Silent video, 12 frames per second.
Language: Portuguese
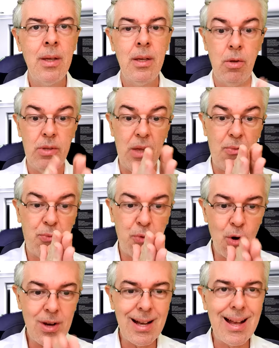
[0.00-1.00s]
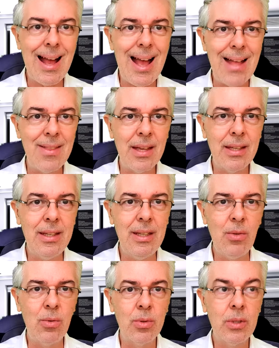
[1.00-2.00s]
Eu tenho que focar
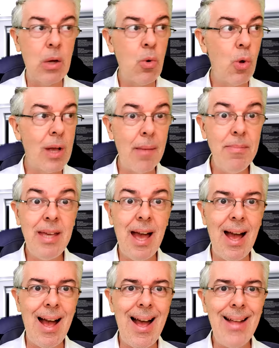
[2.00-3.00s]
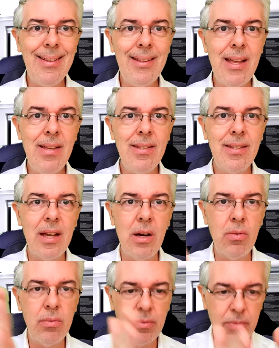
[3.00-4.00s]
naquilo, tenho que colocar minha
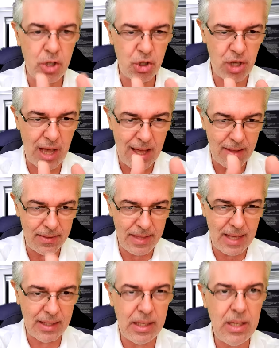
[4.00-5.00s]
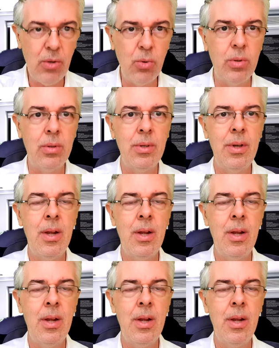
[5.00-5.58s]
atenção, fechar naquilo.